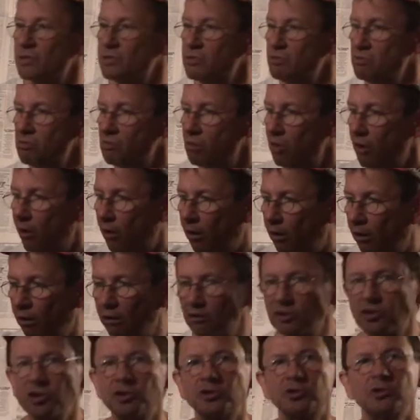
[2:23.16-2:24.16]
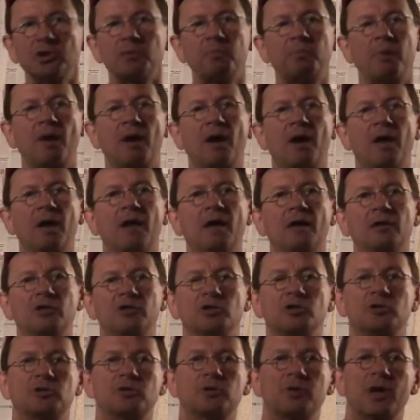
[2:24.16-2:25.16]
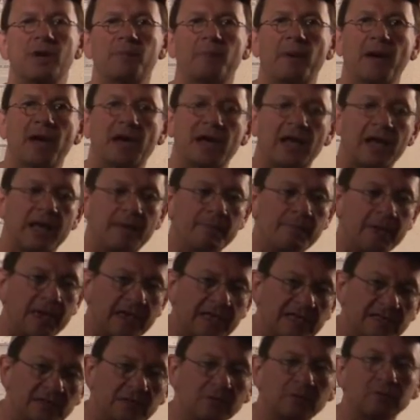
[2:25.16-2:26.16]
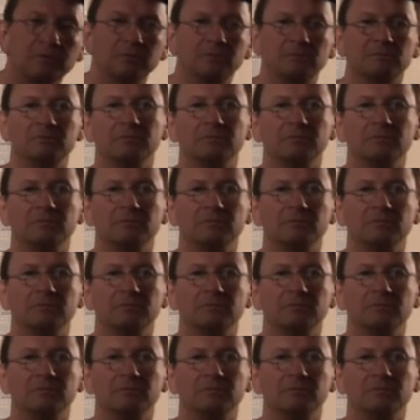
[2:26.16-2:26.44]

Non, je ne suis pas là, je suis à, à la maison.